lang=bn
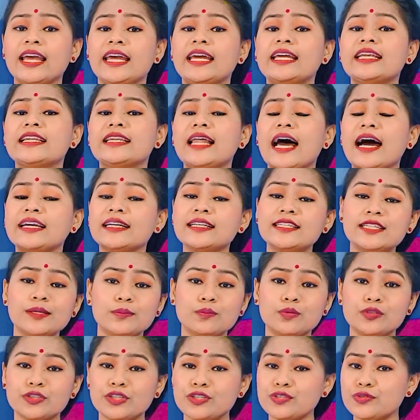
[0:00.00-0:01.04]
এই নারী
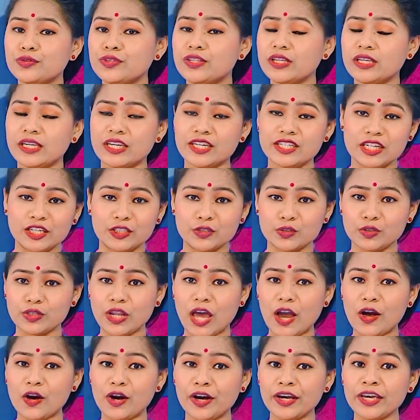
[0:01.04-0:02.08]
ডিম্বটি যদি নিষিক্ত
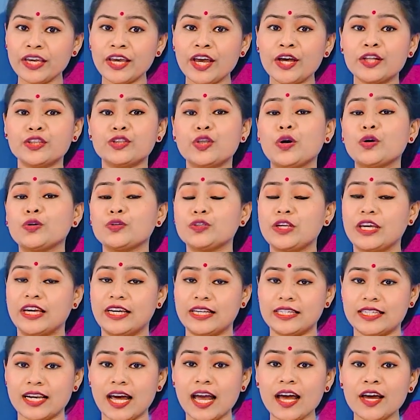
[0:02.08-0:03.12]
না হয় তখন
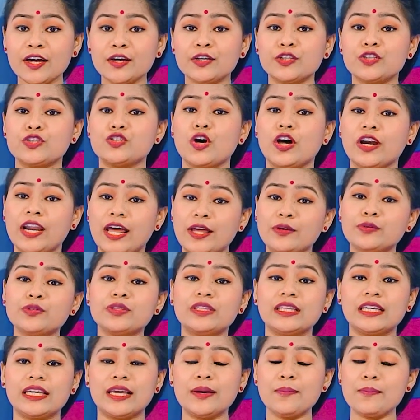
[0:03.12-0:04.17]
এটা জরায়ু
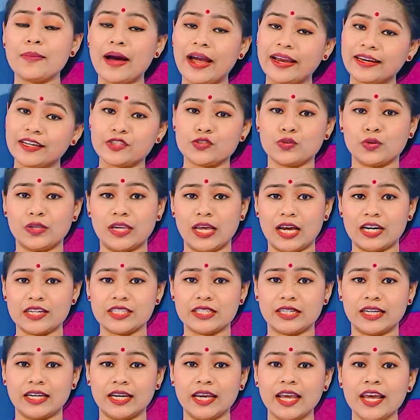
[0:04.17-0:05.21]
দিয়ে বাইরে চলে
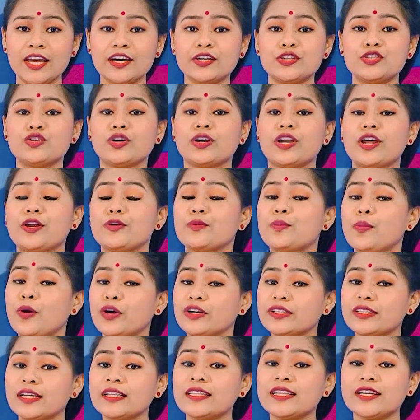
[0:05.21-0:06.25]
আসে জরায়ুর
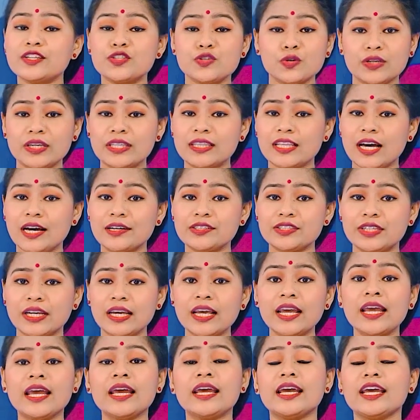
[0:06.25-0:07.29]
পর্দা দিয়ে জনিতে আসে
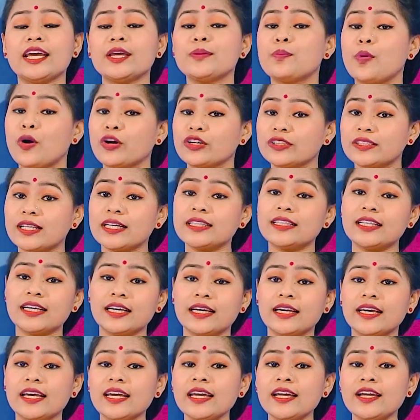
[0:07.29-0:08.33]
এই পর্দা
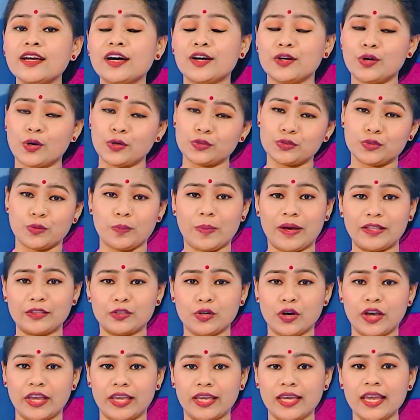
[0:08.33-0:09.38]
থেকে রক্তপাত
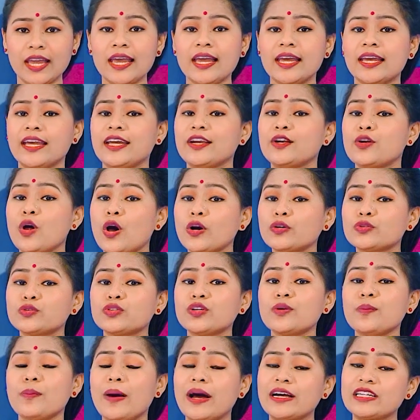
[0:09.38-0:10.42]
হয় এই
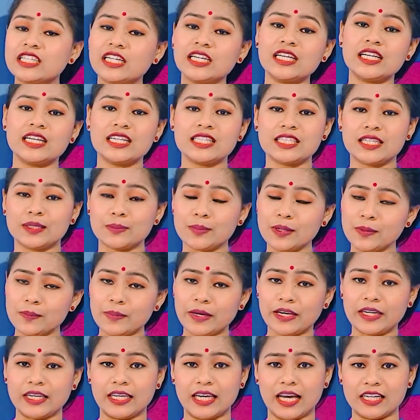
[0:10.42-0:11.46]
রক্তই মাসিক হিসেবে
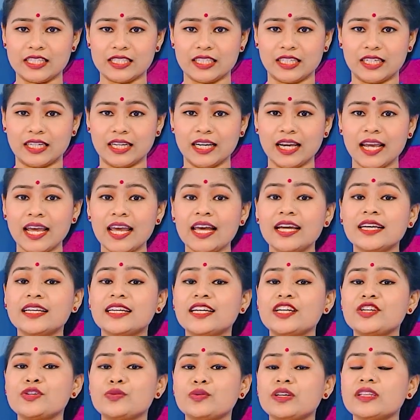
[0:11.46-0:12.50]
বেরিয়ে আসে
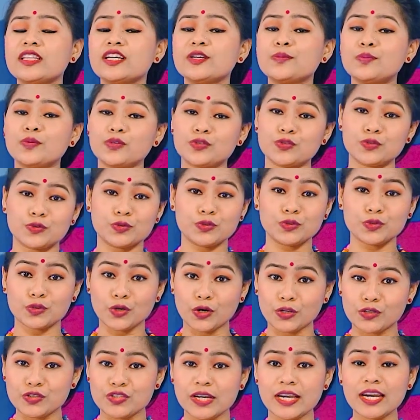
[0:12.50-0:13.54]
কিশোরীদের
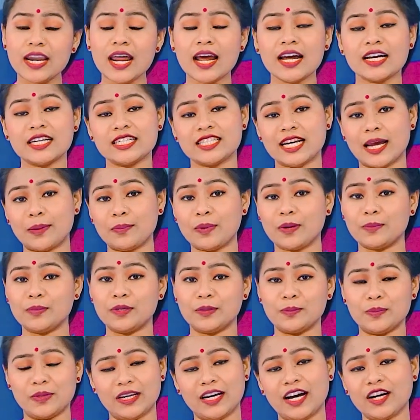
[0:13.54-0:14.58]
প্রজননতন্ত্রের
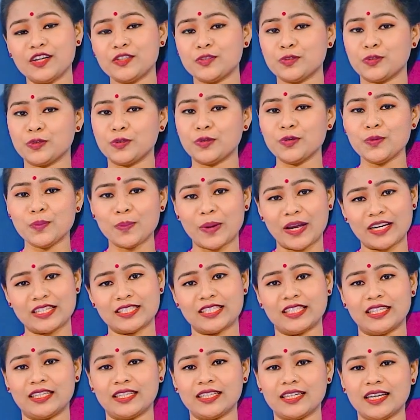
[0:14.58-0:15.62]
স্বাভাবিক বিকাশ হলো
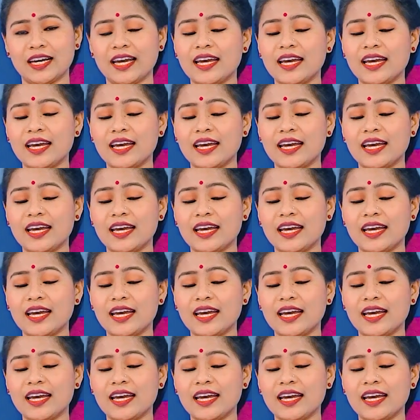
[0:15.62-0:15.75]
মাসিক